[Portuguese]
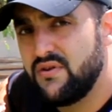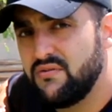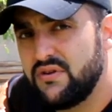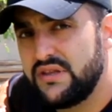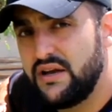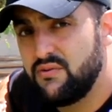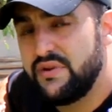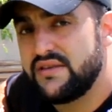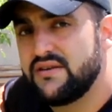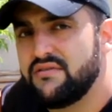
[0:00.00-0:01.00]
pessoal, quando tá
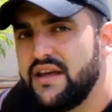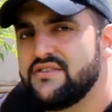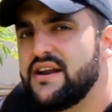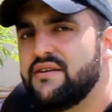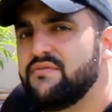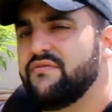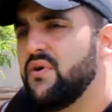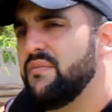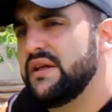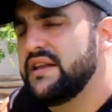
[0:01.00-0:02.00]
começando, quer tirar,
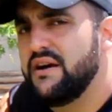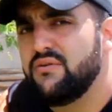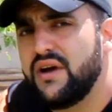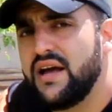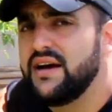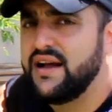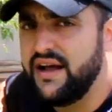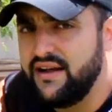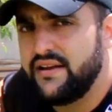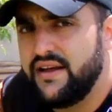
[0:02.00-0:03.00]
vê uma planta na rua, quer
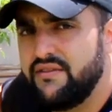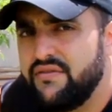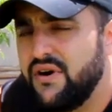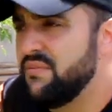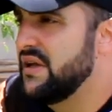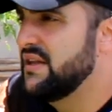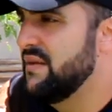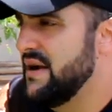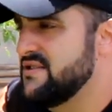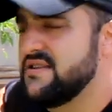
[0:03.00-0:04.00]
arrancar, né? Vê uma planta
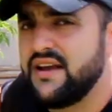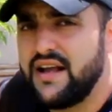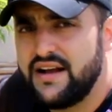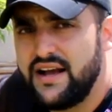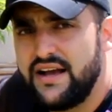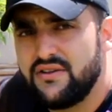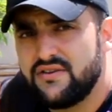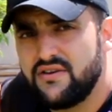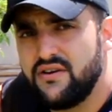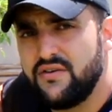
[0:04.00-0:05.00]
na matinha, quer arrancar. Então
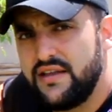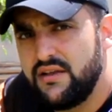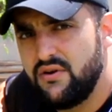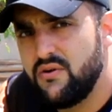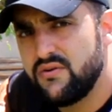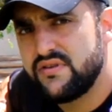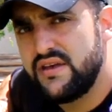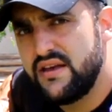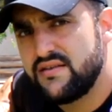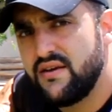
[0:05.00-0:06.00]
assim, ó, tem que ter uma
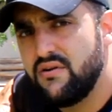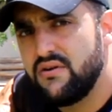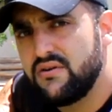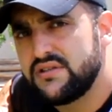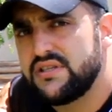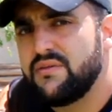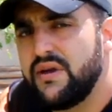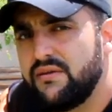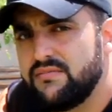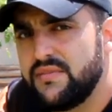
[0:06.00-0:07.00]
consciência ecológica
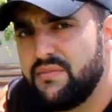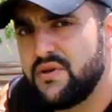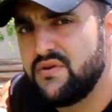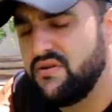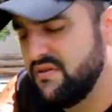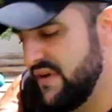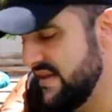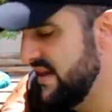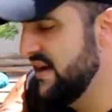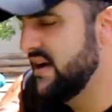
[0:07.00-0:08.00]
também, tá pessoal? Não
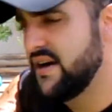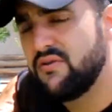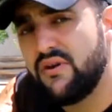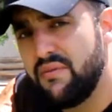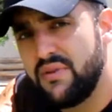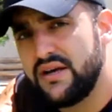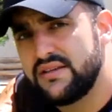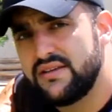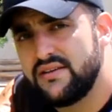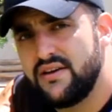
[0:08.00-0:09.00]
vai sair arrancando qualquer
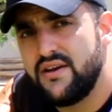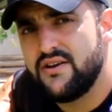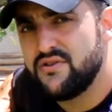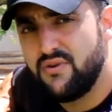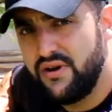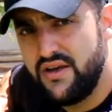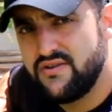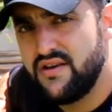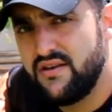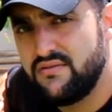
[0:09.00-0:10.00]
planta, de qualquer
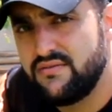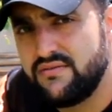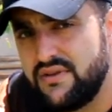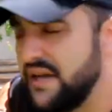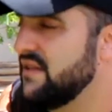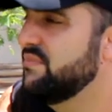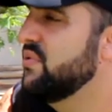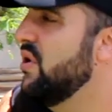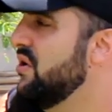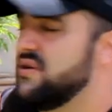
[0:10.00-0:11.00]
jeito, e ainda
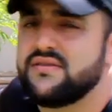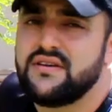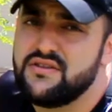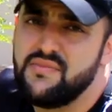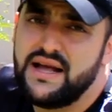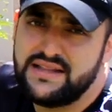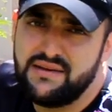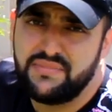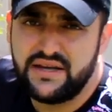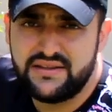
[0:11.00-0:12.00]
corre risco ainda de
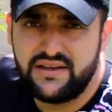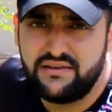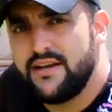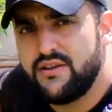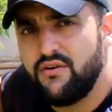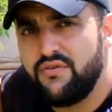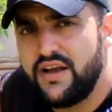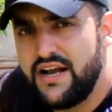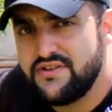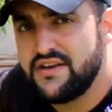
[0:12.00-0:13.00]
matar a planta aí. Então
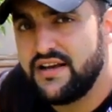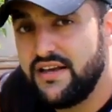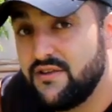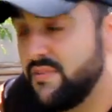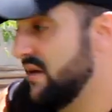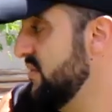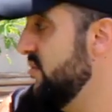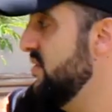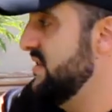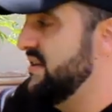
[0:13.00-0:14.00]
fica a dica aí, espero que
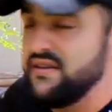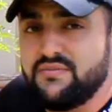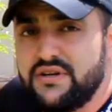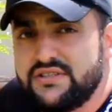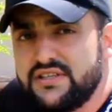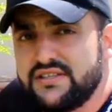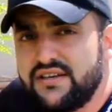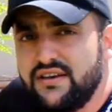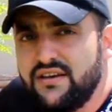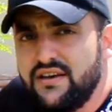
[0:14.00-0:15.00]
tenham gostado das plantinhas
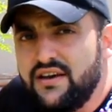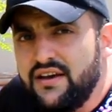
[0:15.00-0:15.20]
aqui.